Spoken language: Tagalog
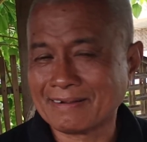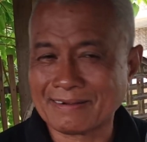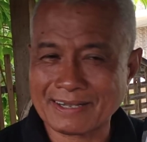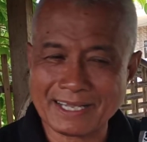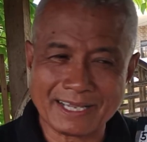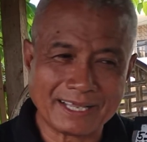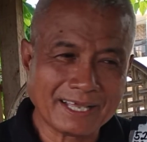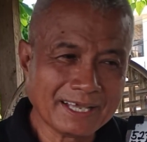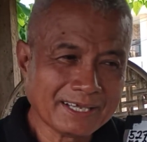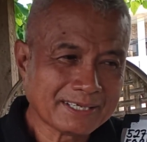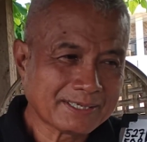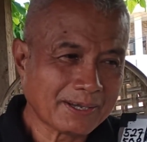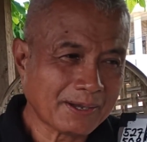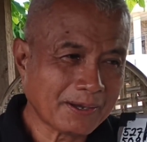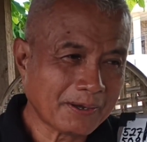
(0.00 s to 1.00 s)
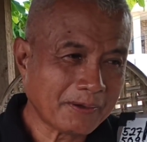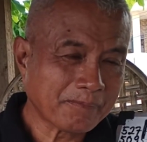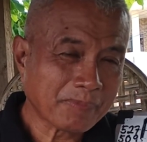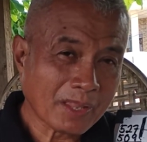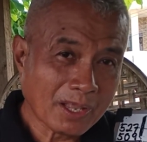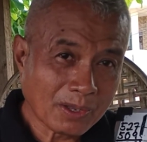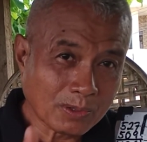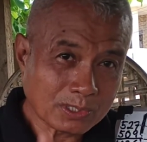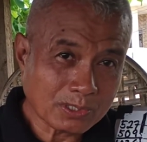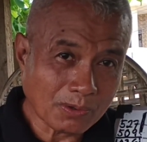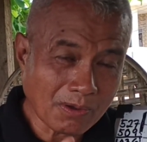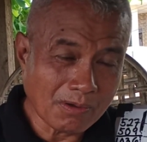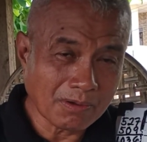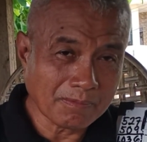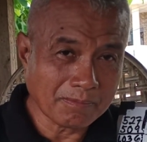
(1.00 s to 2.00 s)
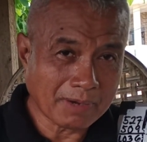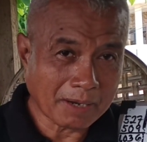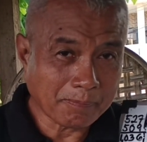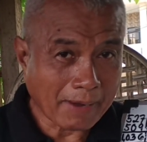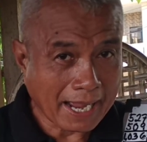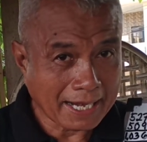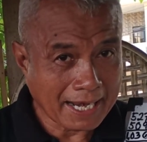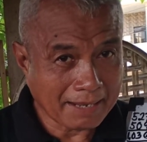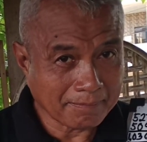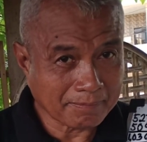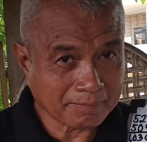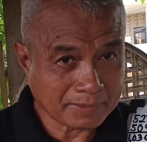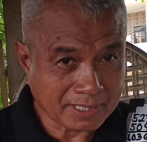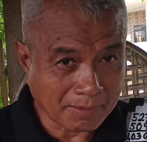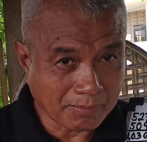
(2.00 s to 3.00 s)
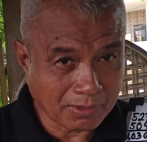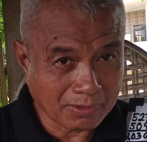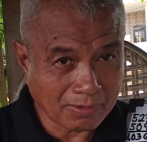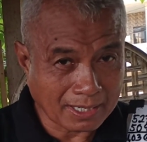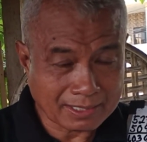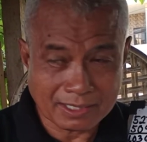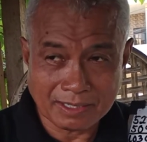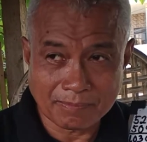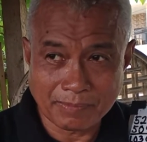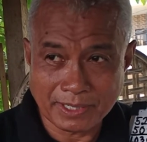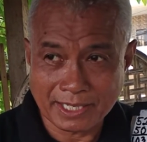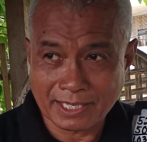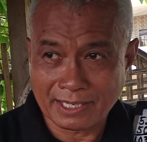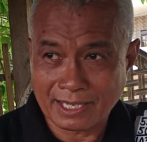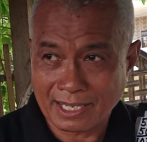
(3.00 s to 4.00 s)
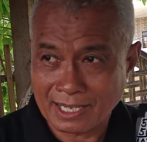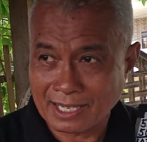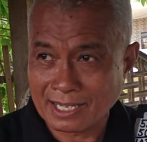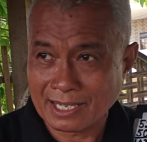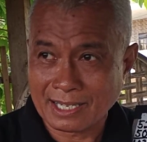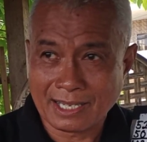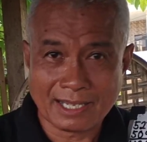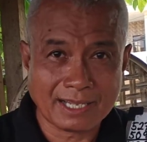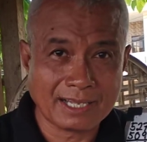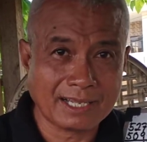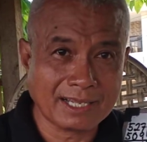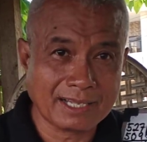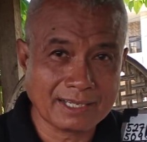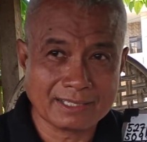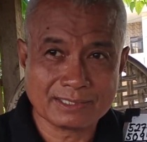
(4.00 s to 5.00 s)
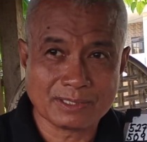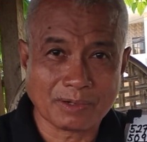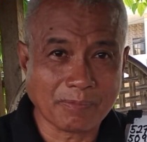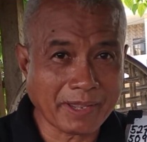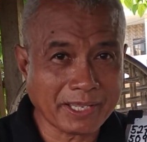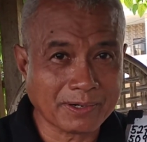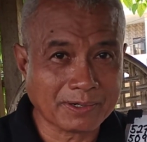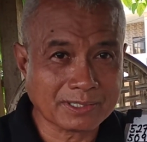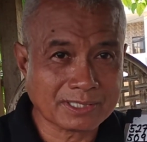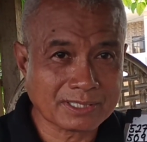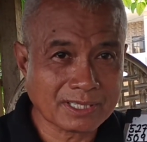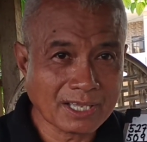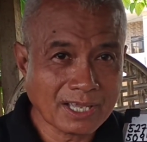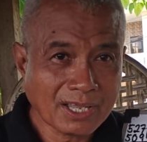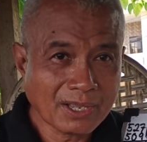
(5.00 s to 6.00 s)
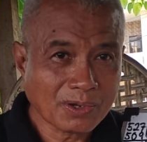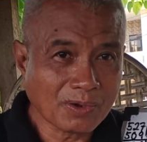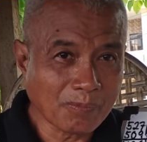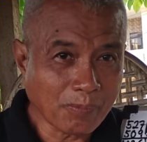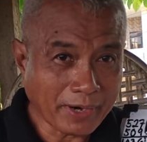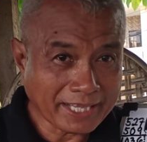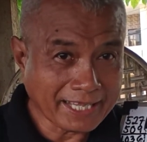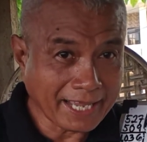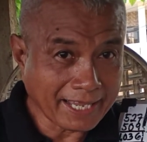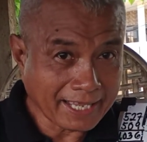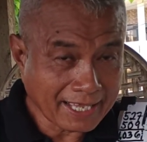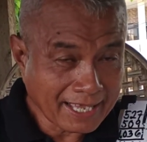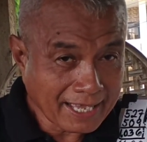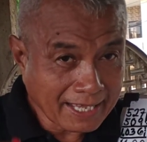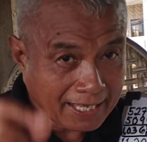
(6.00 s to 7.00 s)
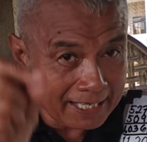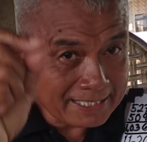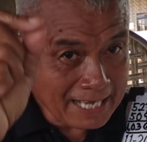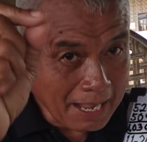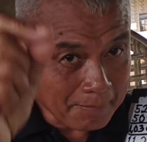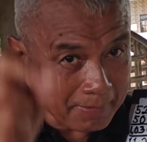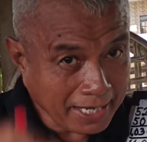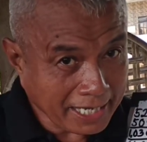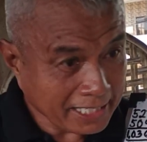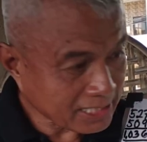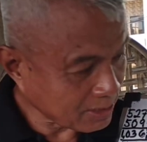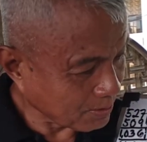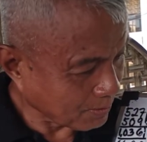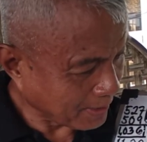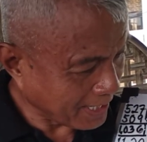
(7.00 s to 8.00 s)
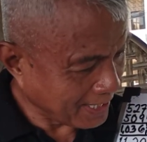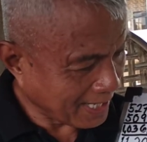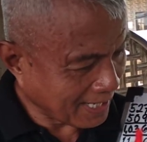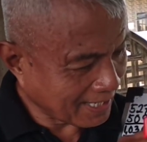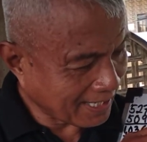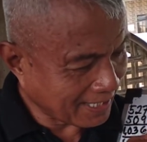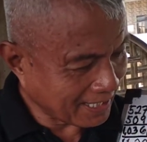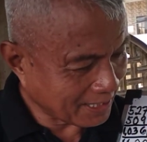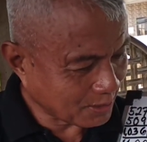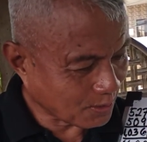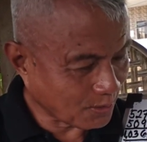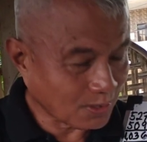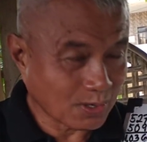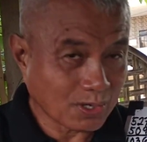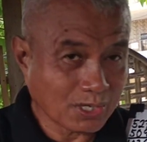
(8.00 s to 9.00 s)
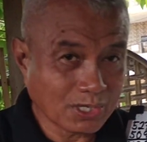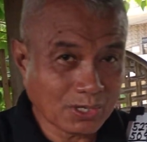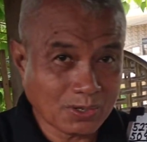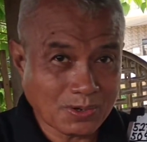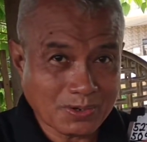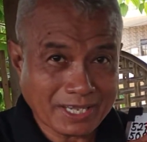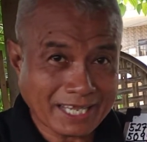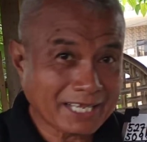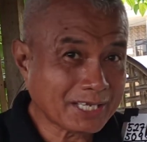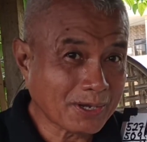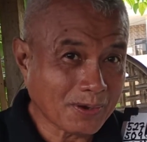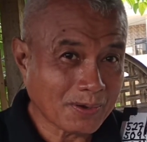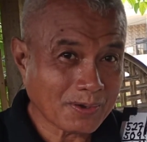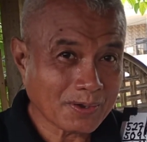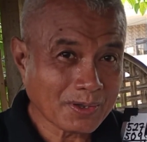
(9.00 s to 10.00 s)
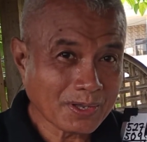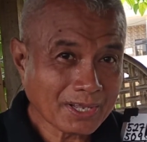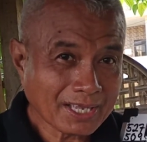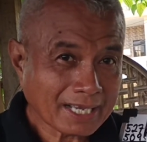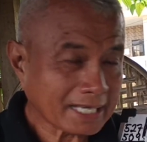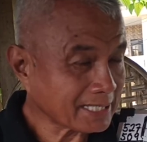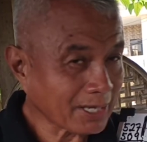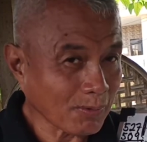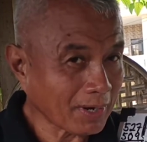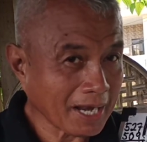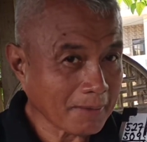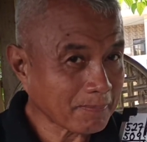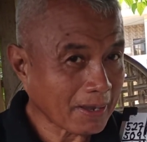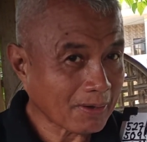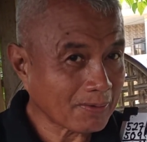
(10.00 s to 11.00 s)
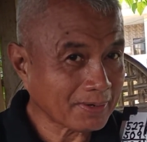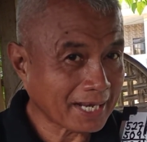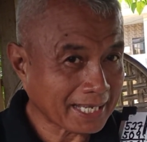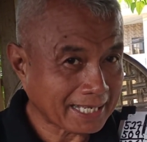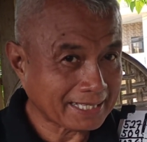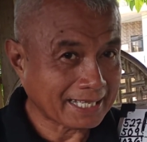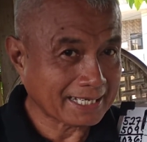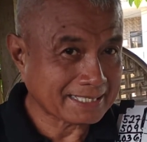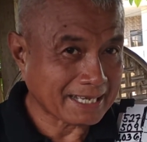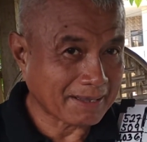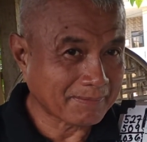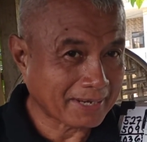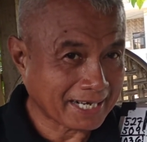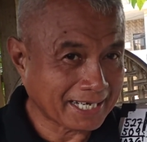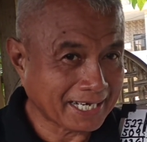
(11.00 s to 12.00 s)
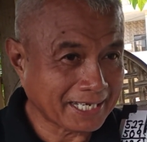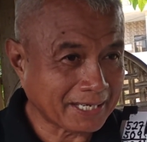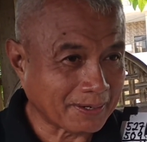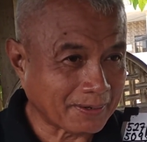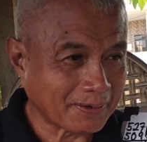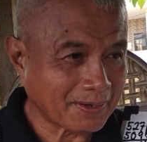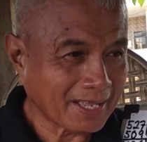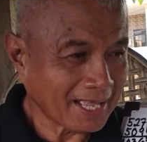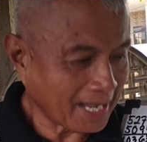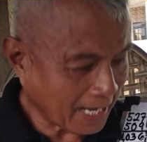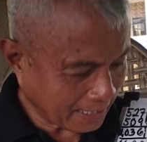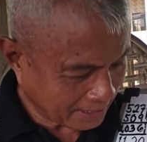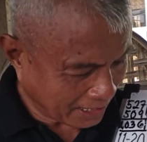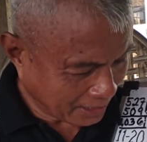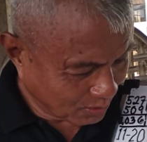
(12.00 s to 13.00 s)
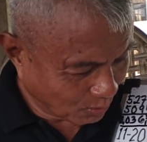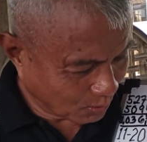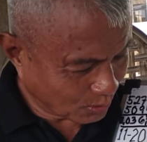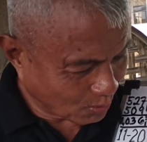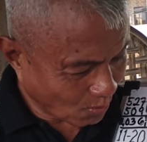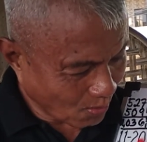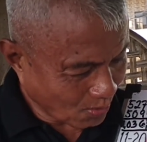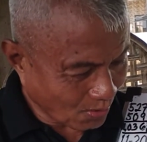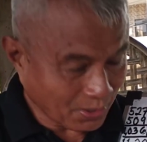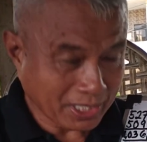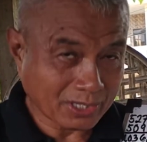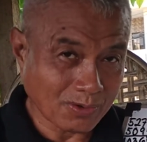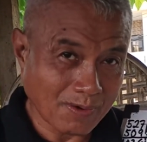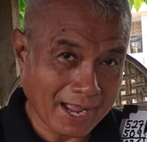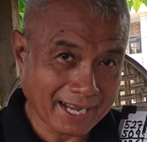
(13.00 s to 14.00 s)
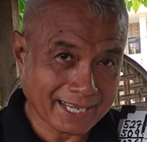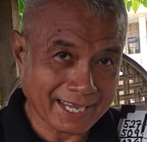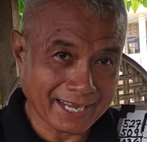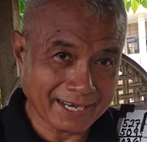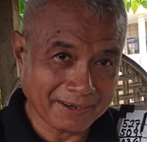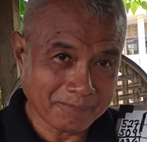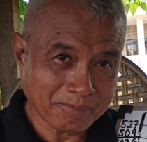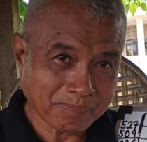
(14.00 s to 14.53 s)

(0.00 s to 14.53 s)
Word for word: Okay. So, gusto kong magpaalam sa Bugwak TV uh, ah, surveyors kung pwede i-summarize ko rin ng ganito yung inyo. Kasi wala pa akong nakitang summary ninyo at idugtong ko itong akin